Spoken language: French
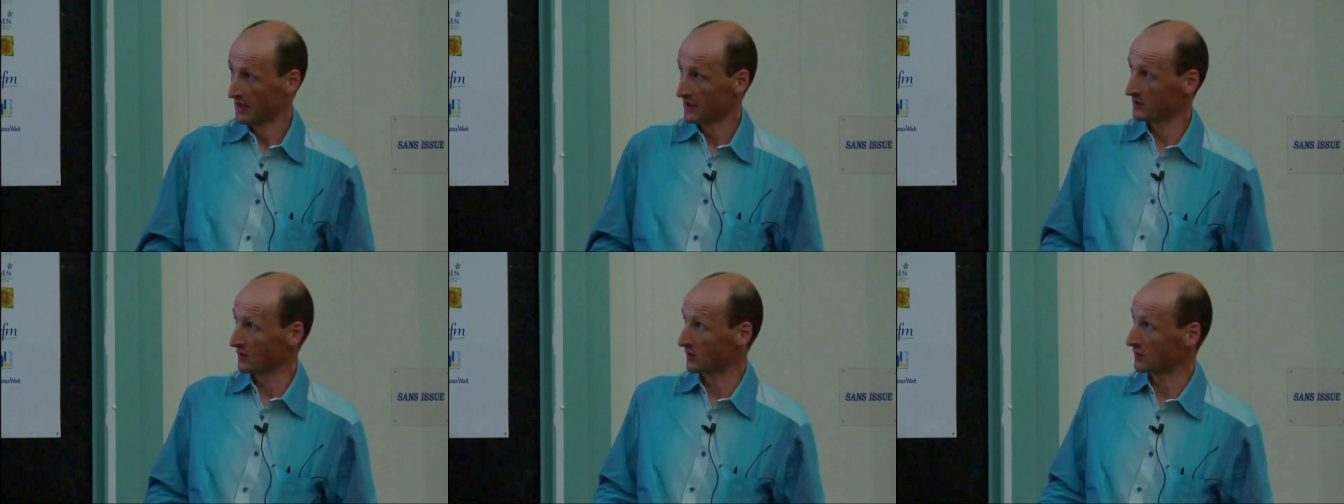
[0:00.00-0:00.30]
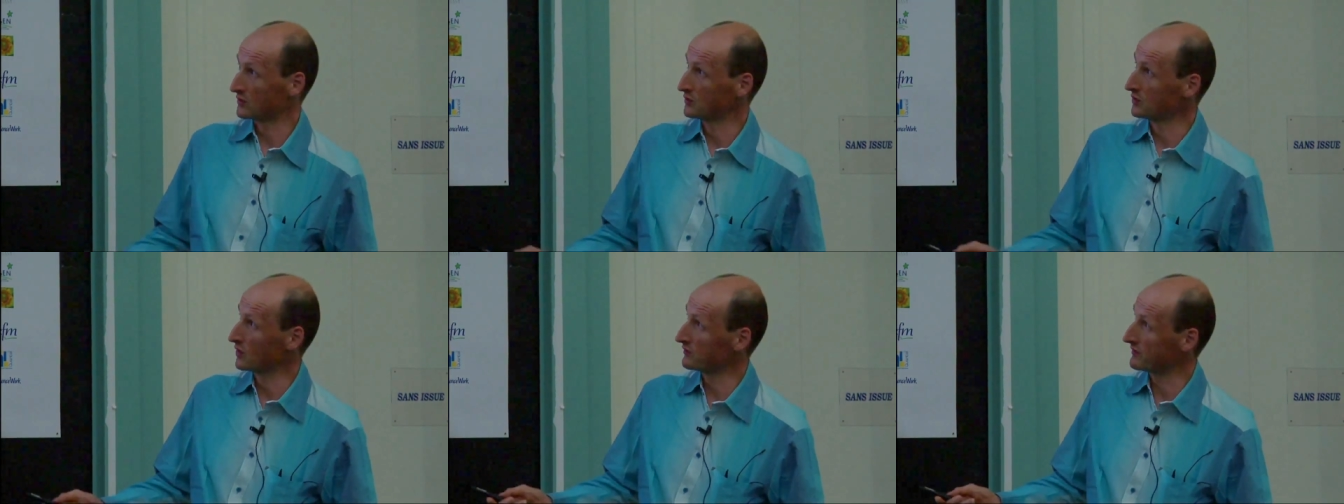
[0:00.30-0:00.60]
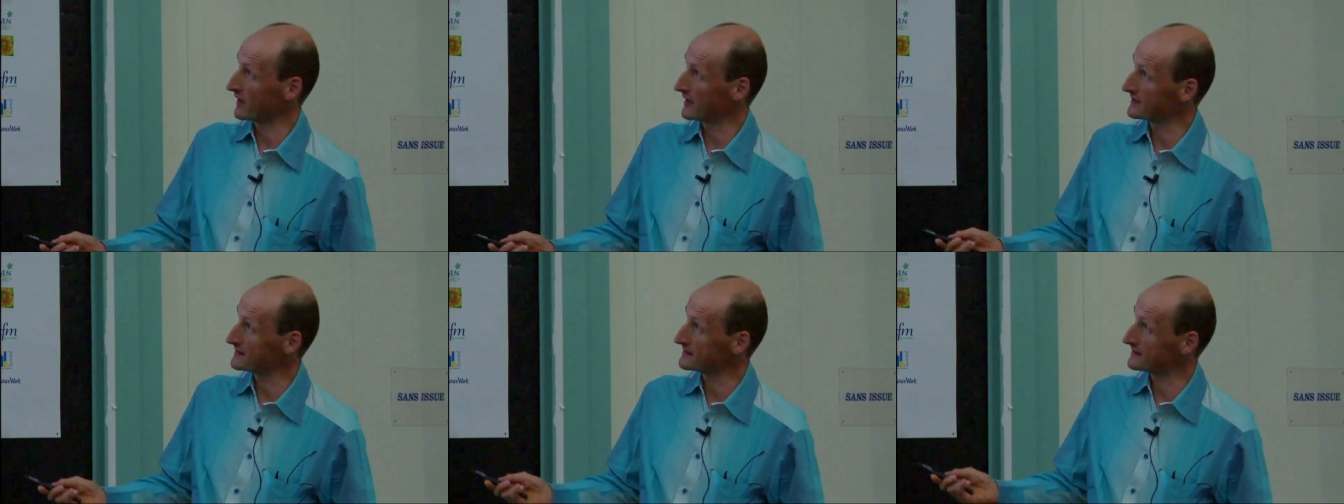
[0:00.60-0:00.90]
Donc nous, on
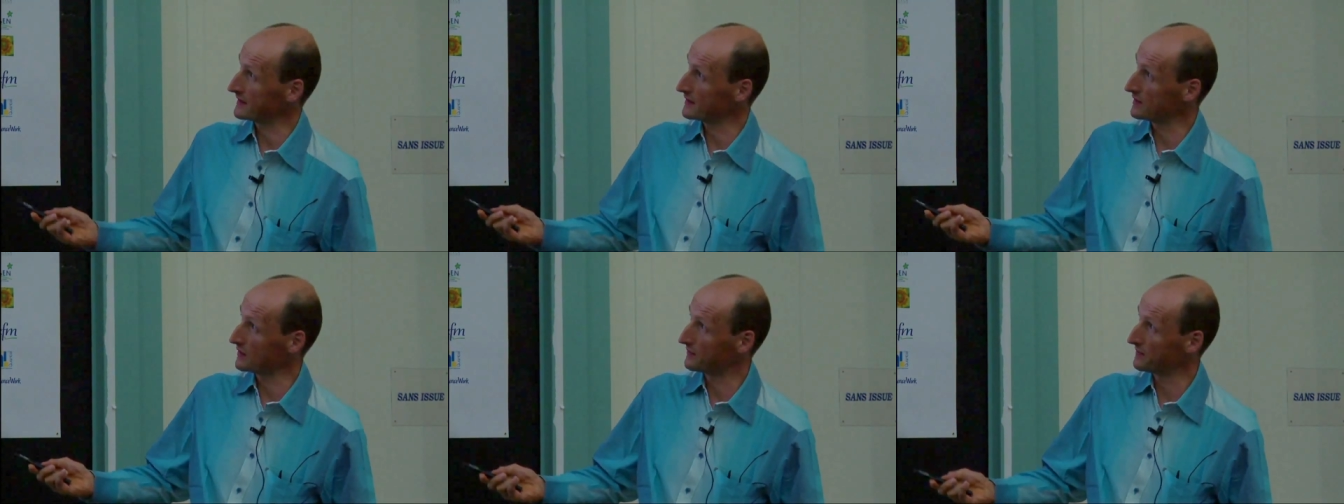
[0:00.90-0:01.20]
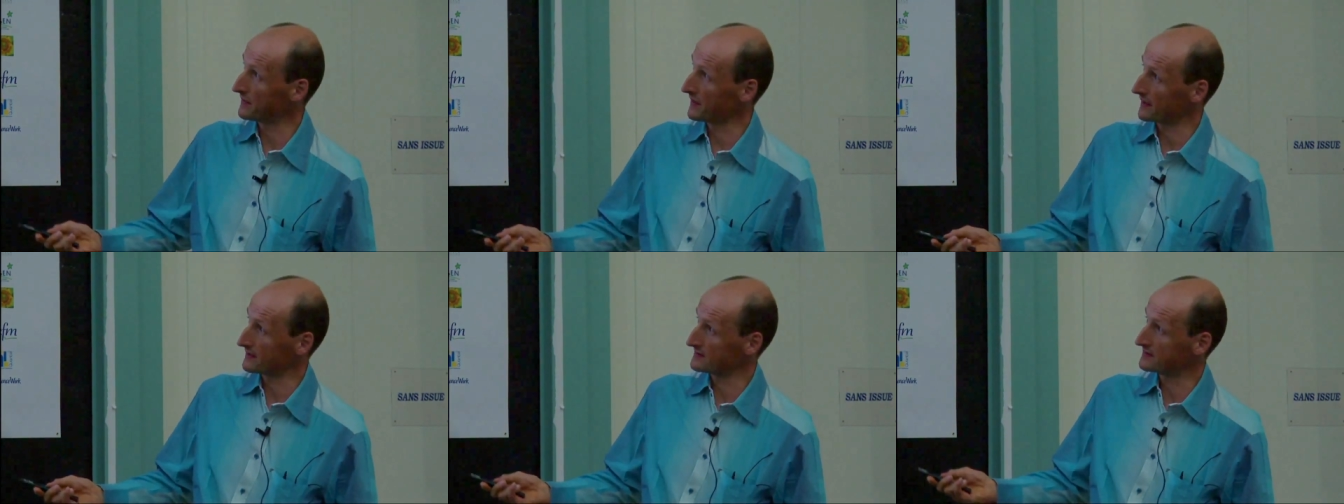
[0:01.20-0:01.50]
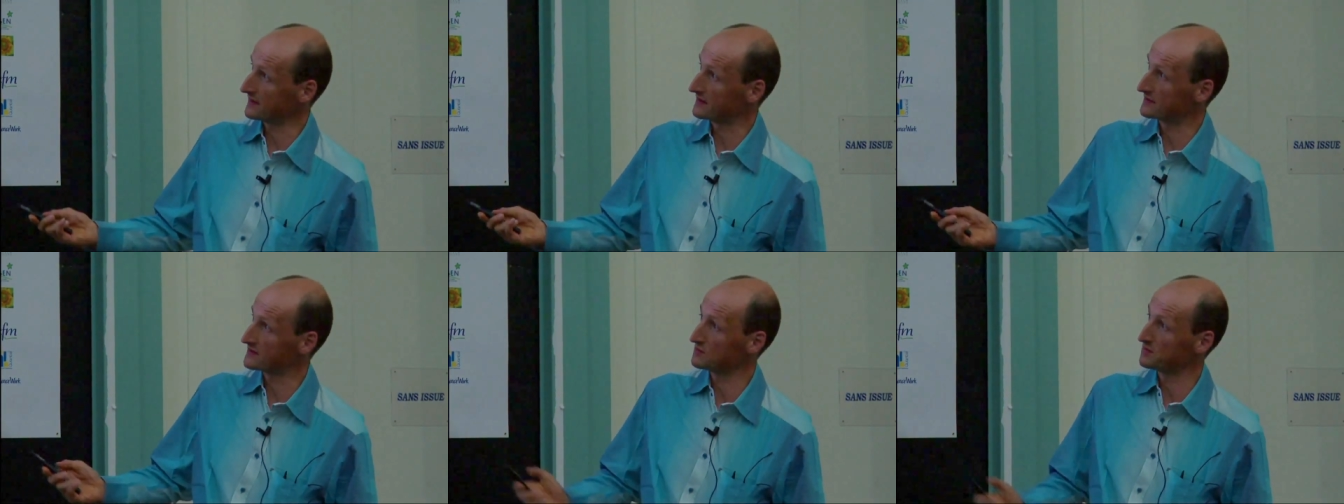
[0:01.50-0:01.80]
va essayer de faire
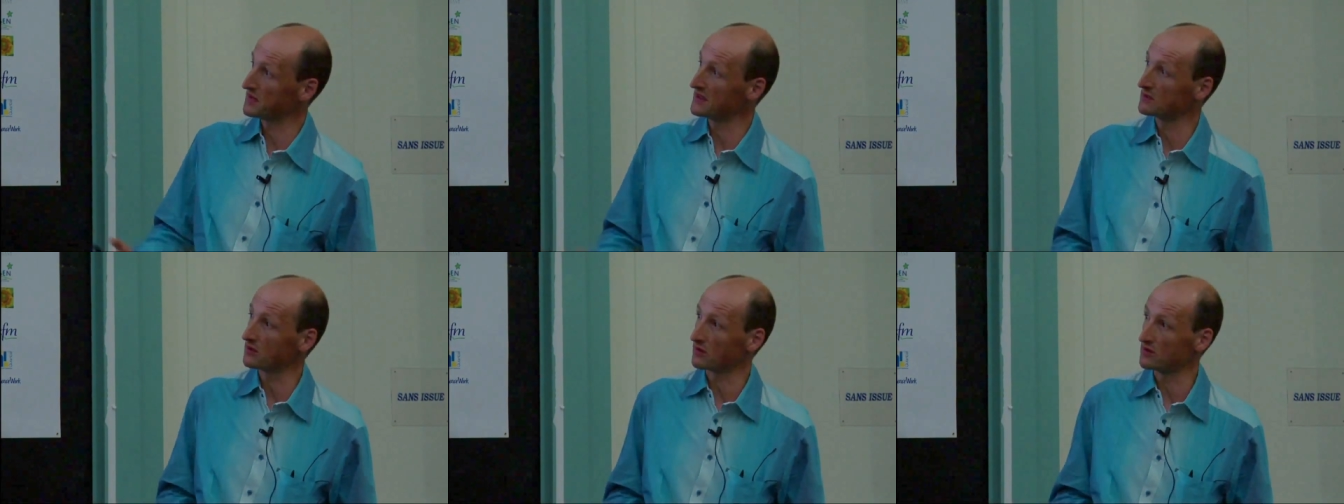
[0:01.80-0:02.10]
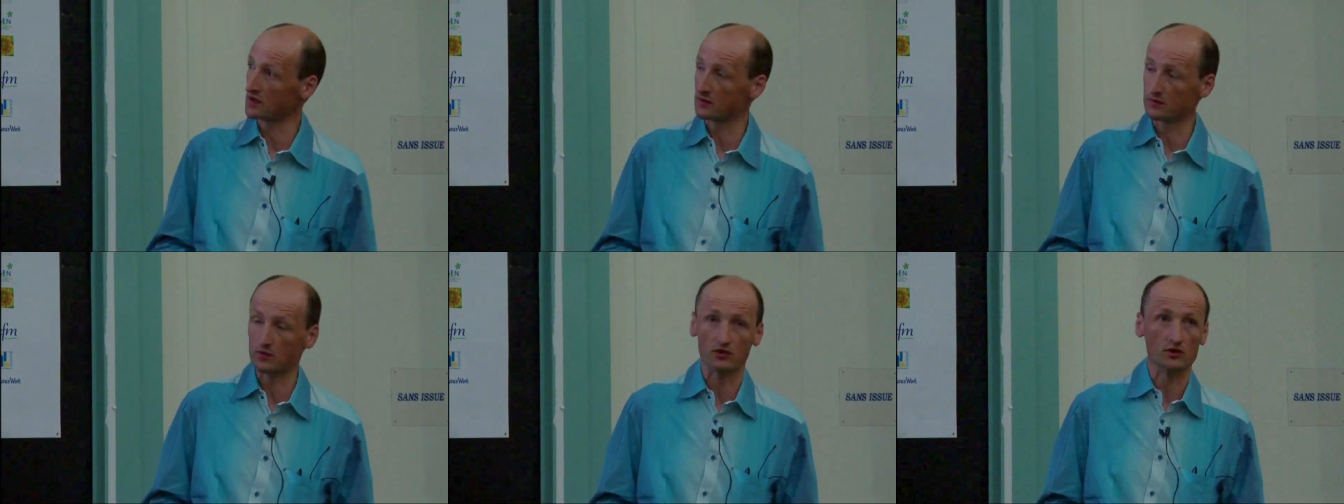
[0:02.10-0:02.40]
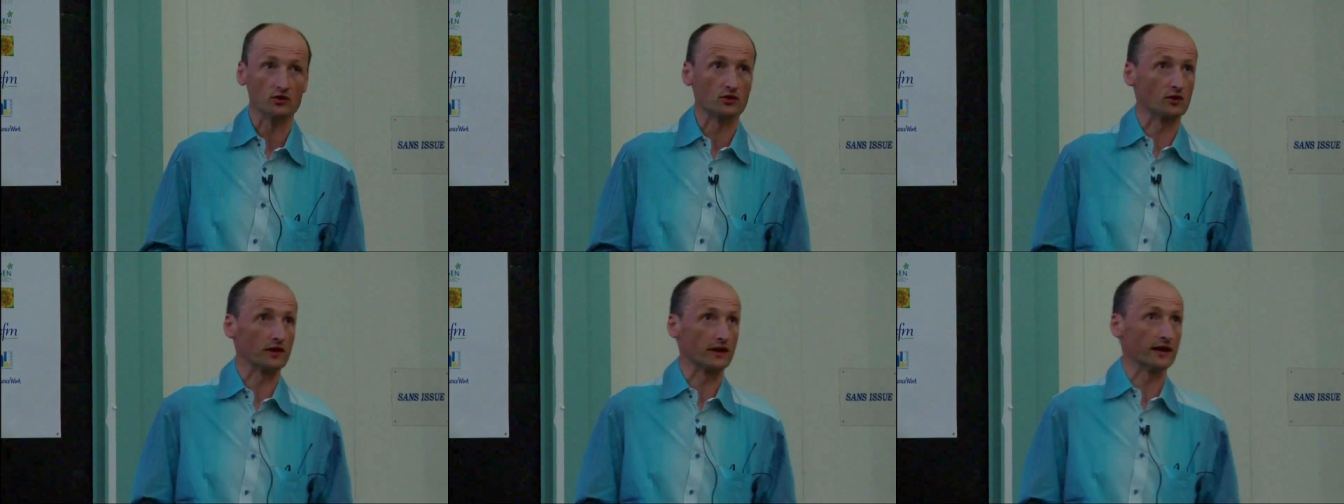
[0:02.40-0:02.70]
cette spintronique
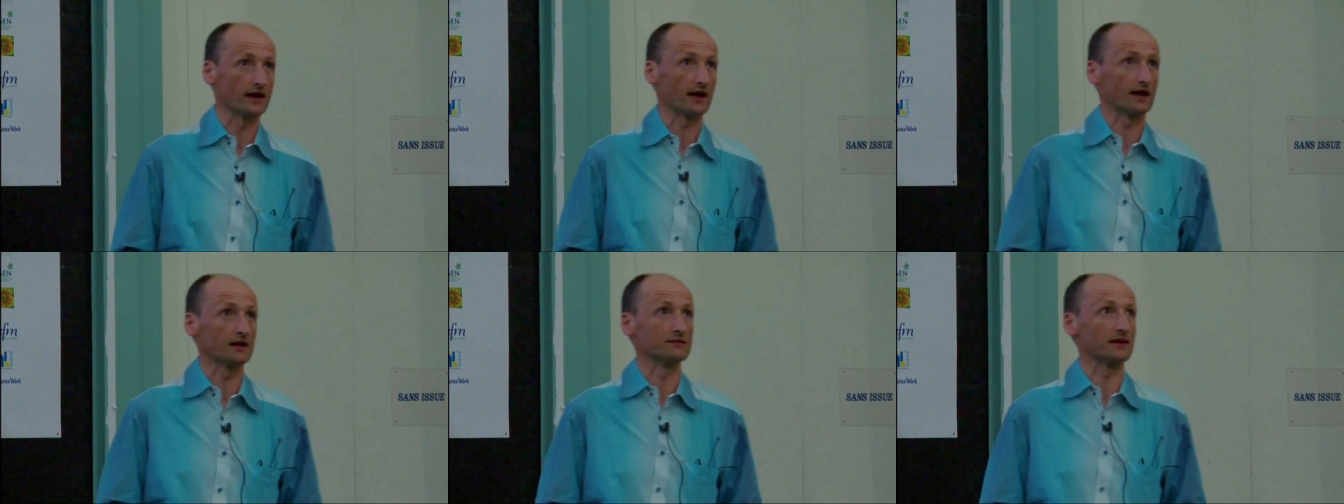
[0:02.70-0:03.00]
moléculaire